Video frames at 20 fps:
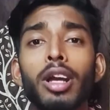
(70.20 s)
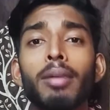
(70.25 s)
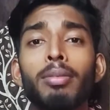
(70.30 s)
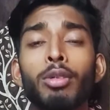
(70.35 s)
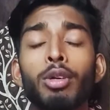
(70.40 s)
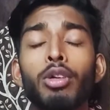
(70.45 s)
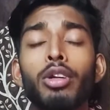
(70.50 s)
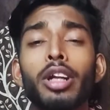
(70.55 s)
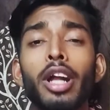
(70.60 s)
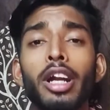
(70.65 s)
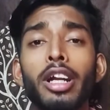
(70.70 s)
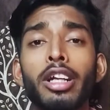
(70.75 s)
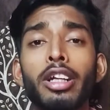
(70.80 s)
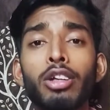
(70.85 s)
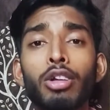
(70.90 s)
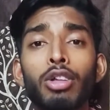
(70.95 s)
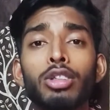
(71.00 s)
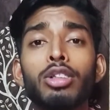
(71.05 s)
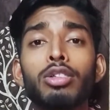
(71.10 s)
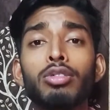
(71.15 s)
हुए आपको
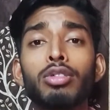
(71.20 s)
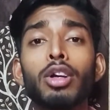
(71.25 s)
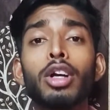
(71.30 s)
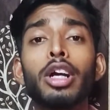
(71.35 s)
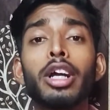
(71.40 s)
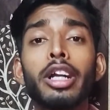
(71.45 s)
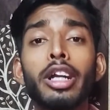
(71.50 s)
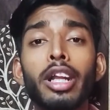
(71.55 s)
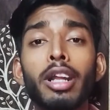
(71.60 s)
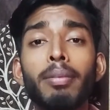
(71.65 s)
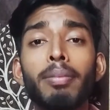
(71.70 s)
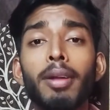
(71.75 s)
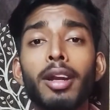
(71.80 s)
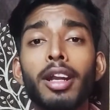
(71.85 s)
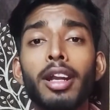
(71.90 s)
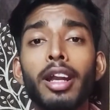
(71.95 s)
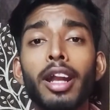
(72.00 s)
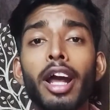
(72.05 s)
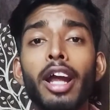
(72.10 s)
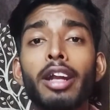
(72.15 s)
थर्टीन थाउजेंड
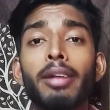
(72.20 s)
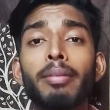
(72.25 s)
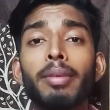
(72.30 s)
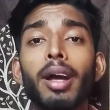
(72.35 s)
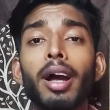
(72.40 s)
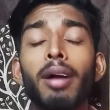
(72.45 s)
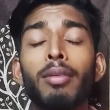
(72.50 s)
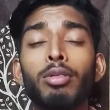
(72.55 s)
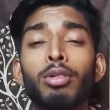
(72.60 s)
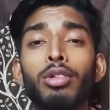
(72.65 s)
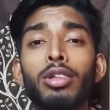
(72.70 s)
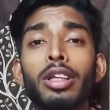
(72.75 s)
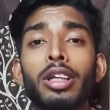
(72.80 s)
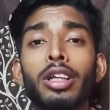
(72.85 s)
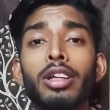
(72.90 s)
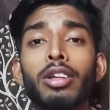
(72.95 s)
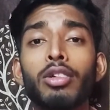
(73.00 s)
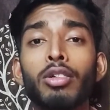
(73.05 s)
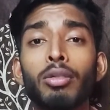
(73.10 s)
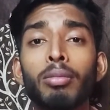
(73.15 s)
ट्रिपल नाइन में आपको
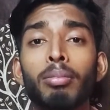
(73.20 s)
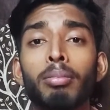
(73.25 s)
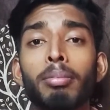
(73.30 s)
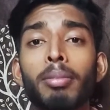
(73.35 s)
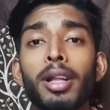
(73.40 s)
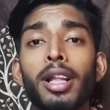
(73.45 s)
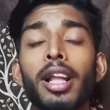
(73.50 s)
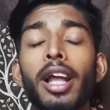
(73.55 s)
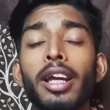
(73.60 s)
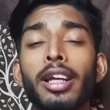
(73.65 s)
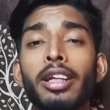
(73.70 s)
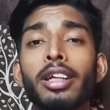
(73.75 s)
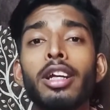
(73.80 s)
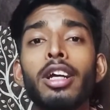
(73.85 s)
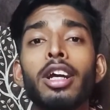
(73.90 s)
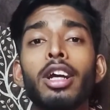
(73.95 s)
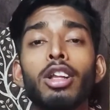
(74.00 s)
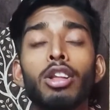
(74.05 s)
देखने को मिल जाएगी